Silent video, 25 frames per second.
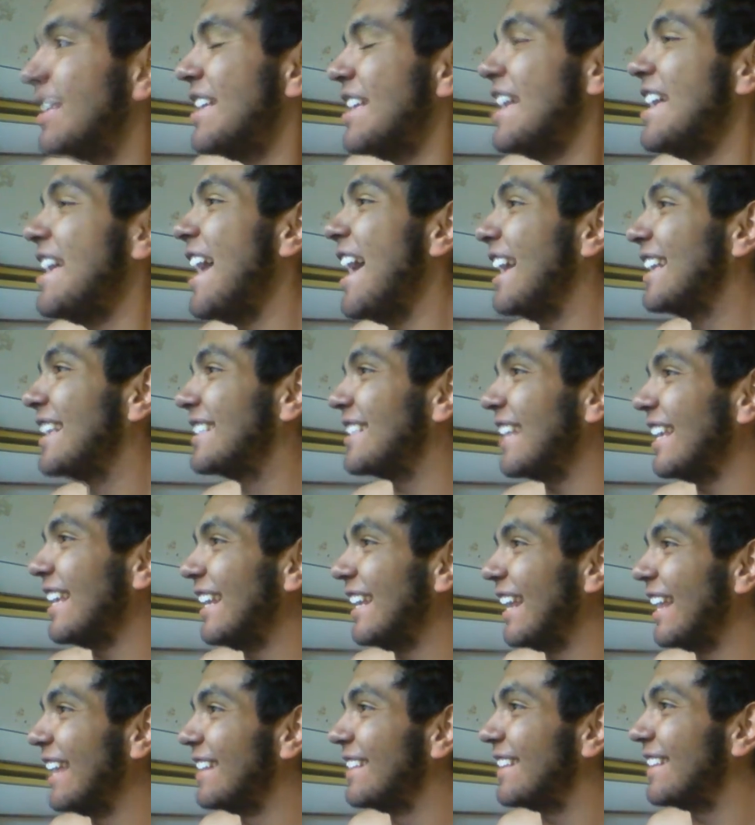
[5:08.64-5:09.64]

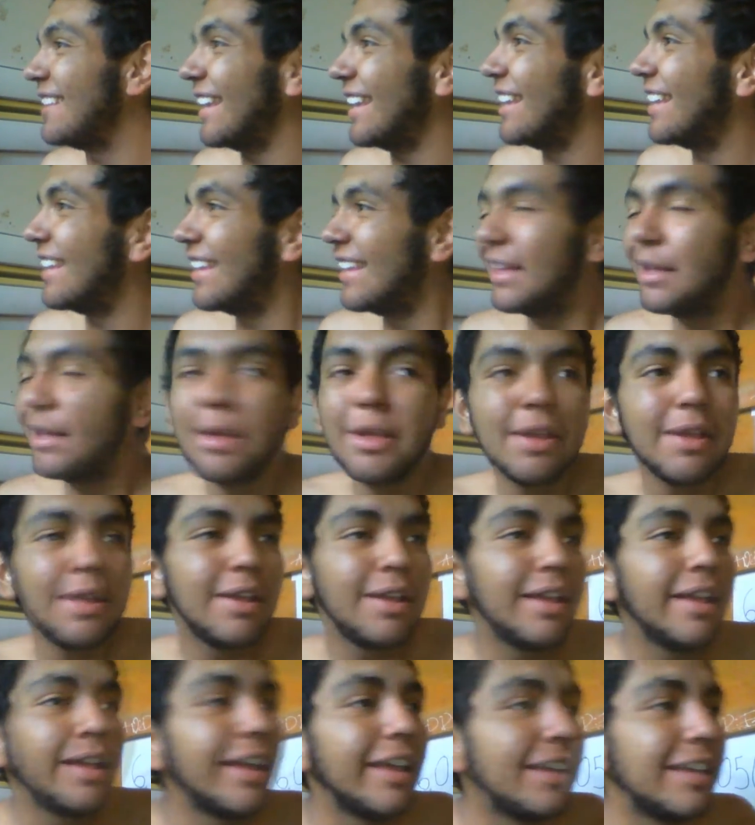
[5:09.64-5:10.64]
Excelente.
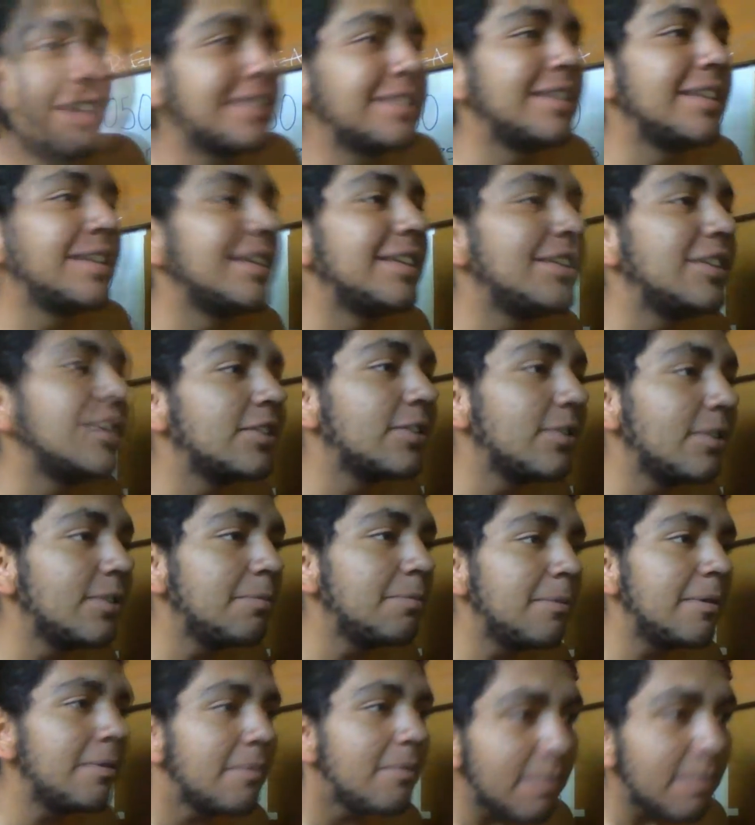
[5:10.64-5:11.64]
Este, disculpe,
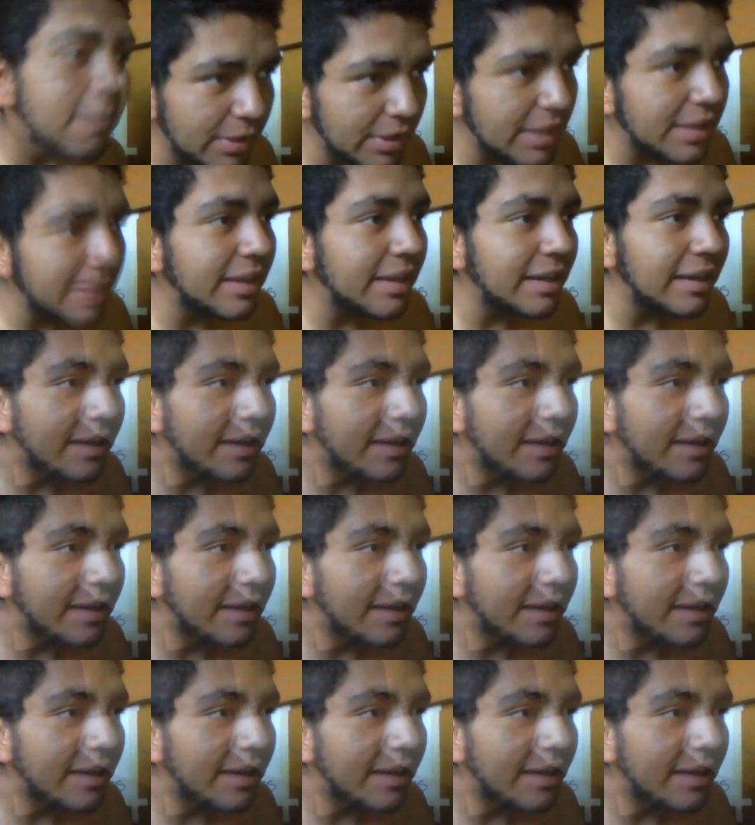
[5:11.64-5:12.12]
¿me puede dar la